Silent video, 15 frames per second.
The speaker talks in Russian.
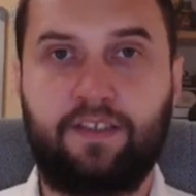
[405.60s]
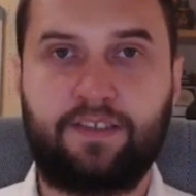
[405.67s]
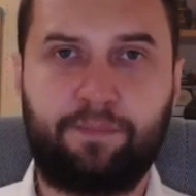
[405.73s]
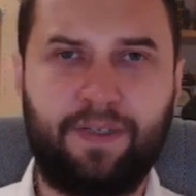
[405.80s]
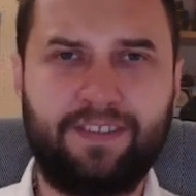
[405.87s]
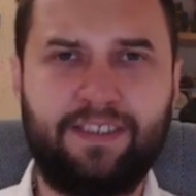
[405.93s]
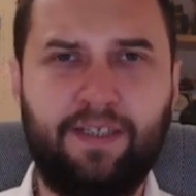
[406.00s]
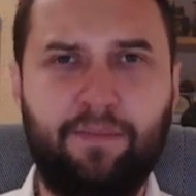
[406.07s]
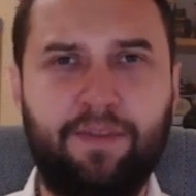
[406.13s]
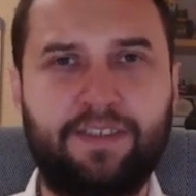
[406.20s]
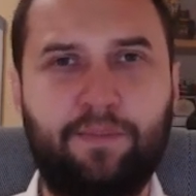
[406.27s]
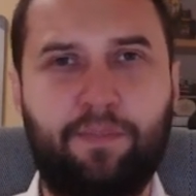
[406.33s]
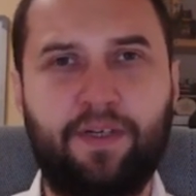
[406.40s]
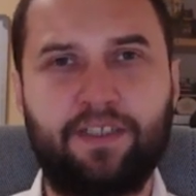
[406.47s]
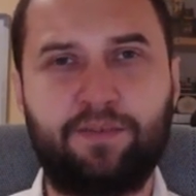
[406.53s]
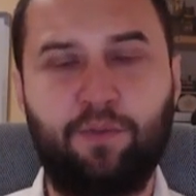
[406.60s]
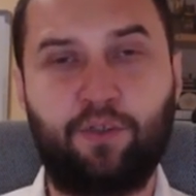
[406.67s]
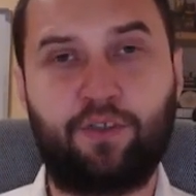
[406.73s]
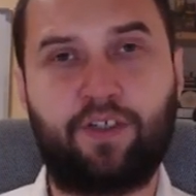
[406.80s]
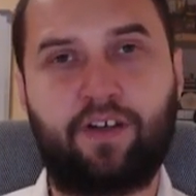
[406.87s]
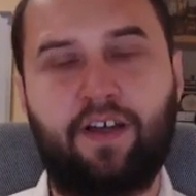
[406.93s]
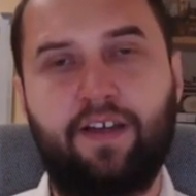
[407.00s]
Спасибо за
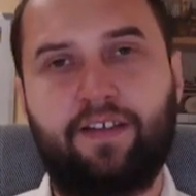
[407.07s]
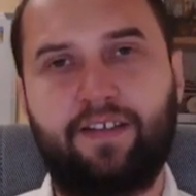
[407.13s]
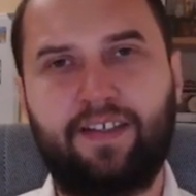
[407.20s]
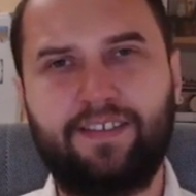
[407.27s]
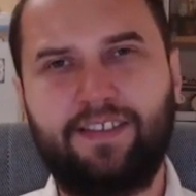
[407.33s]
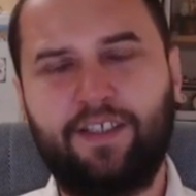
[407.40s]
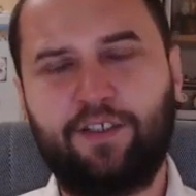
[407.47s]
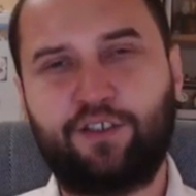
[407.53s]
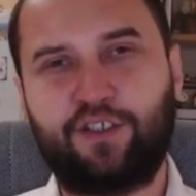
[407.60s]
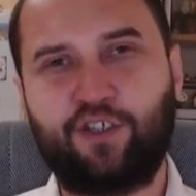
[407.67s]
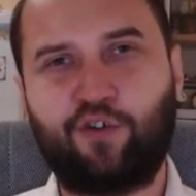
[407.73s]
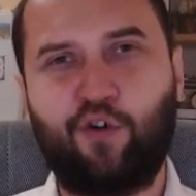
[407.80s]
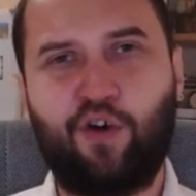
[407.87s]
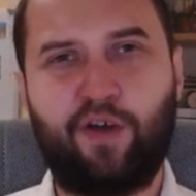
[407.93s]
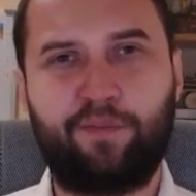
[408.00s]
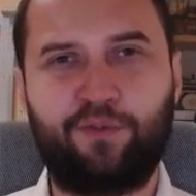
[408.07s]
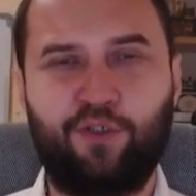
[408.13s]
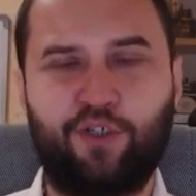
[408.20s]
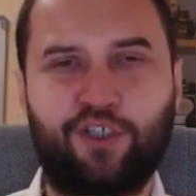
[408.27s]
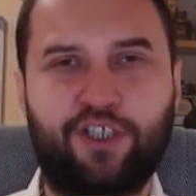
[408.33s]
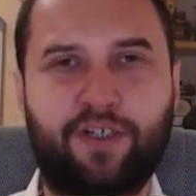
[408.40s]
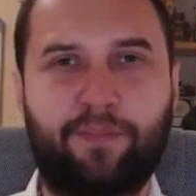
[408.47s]
просмотр, надеюсь такой
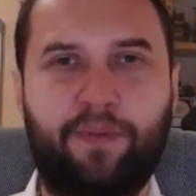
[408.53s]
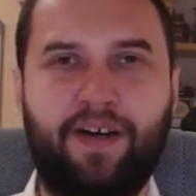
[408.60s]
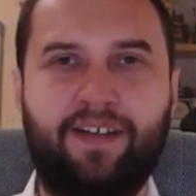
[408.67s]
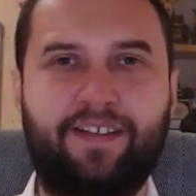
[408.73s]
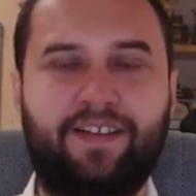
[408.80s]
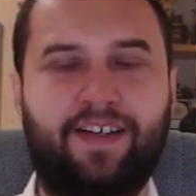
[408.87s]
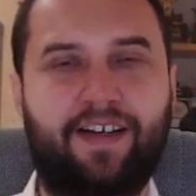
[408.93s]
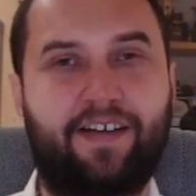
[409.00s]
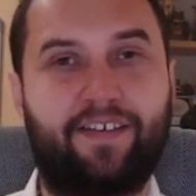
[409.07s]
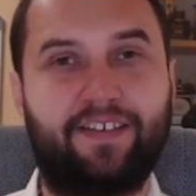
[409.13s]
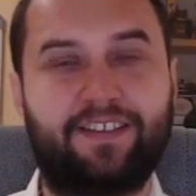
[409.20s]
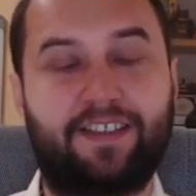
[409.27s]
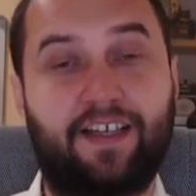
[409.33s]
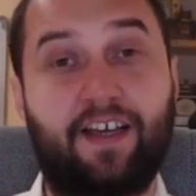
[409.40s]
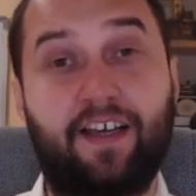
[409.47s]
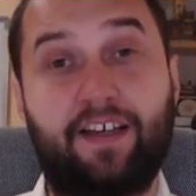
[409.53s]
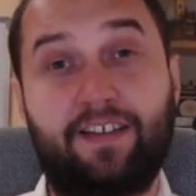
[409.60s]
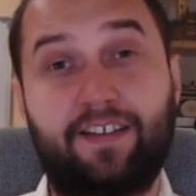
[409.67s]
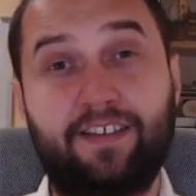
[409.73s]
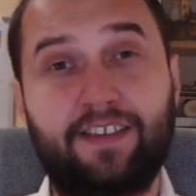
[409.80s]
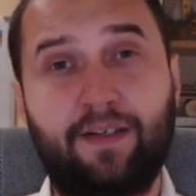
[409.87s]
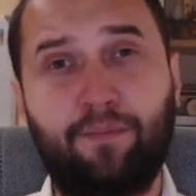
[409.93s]
обзорчик понравился.
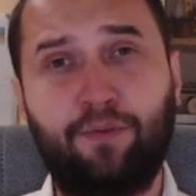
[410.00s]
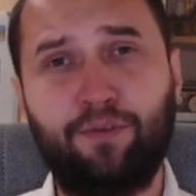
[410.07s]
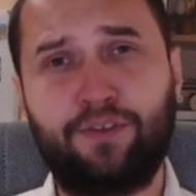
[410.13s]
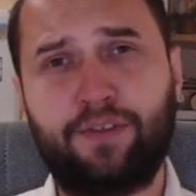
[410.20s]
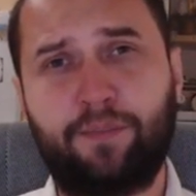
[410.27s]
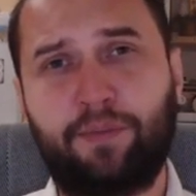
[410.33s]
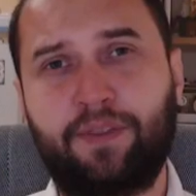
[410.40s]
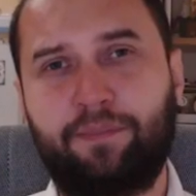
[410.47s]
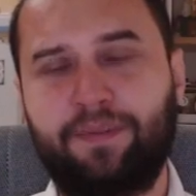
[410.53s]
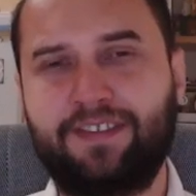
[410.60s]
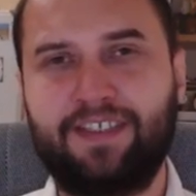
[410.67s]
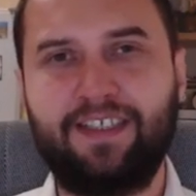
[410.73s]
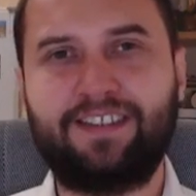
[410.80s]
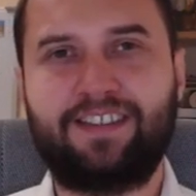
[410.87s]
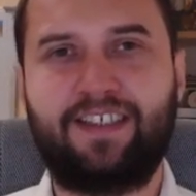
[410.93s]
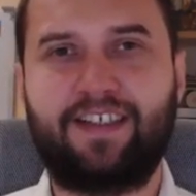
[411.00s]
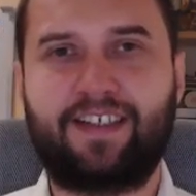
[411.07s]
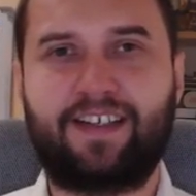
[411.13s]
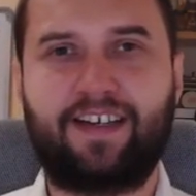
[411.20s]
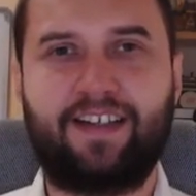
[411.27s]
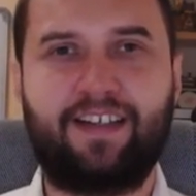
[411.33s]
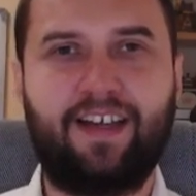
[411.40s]
Не забудьте подписаться на
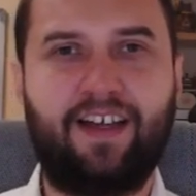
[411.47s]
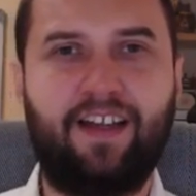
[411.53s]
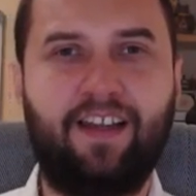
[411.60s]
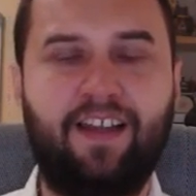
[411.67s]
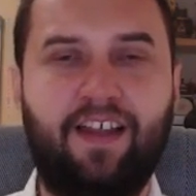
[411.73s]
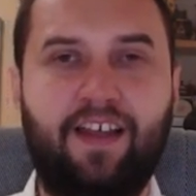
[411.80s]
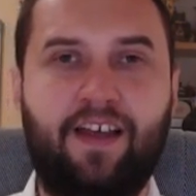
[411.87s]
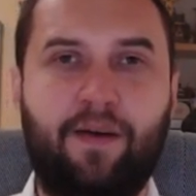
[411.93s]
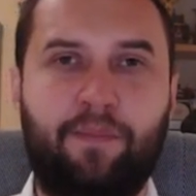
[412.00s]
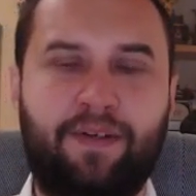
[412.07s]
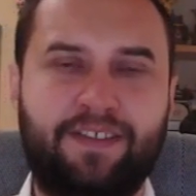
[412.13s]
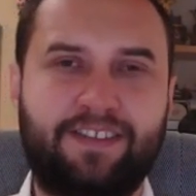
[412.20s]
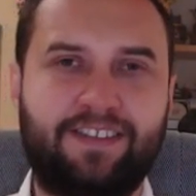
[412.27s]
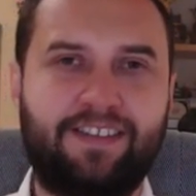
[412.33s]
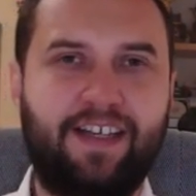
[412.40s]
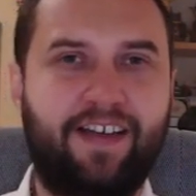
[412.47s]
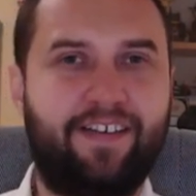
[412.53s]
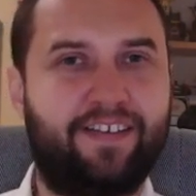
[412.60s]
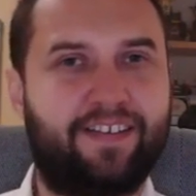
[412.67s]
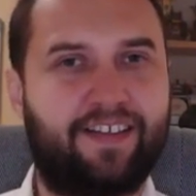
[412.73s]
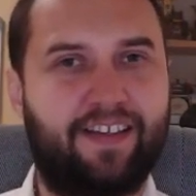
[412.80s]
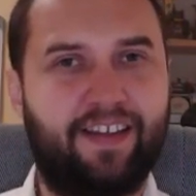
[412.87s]
канал,
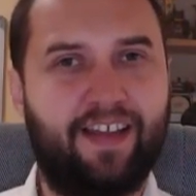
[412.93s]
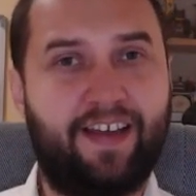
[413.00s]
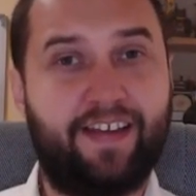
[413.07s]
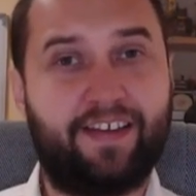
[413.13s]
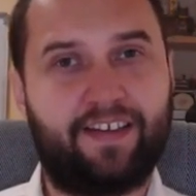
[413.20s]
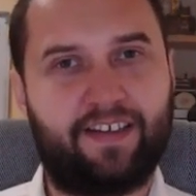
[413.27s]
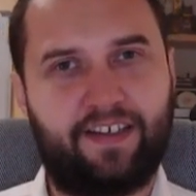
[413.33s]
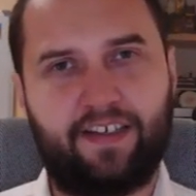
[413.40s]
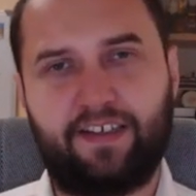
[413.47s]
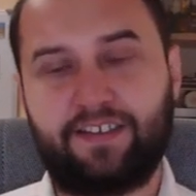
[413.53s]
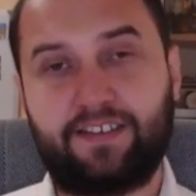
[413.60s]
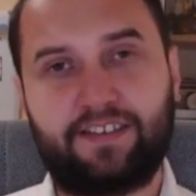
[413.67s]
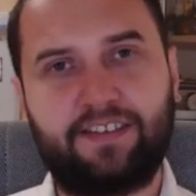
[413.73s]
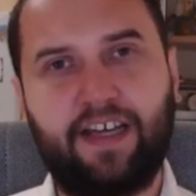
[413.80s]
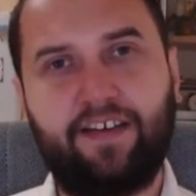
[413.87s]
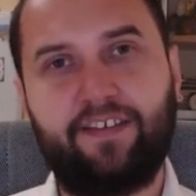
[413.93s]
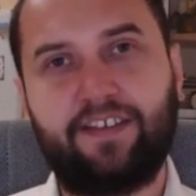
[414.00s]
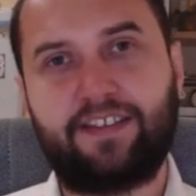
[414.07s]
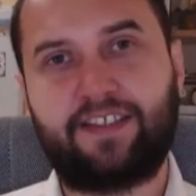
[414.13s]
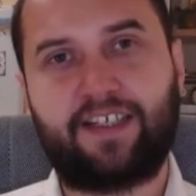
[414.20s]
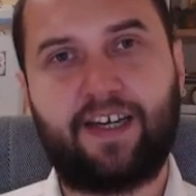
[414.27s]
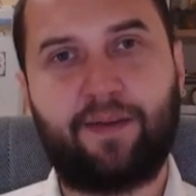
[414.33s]
поставить лайк и оставить
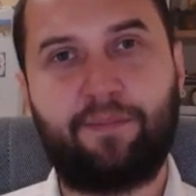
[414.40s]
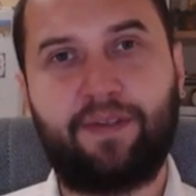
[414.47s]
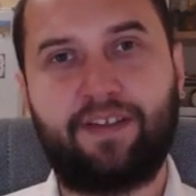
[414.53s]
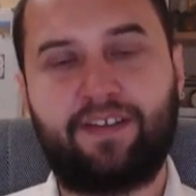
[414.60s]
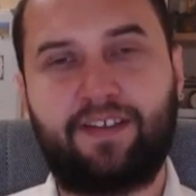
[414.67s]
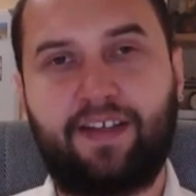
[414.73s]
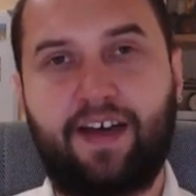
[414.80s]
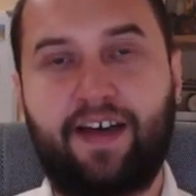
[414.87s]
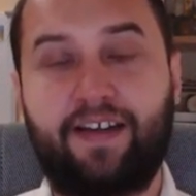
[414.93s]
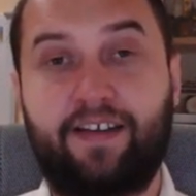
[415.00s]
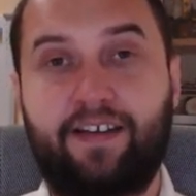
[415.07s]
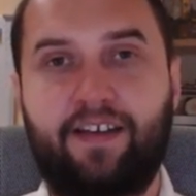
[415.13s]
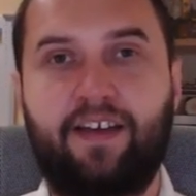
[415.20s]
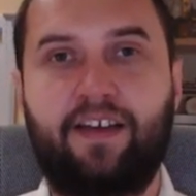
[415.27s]
комментарий.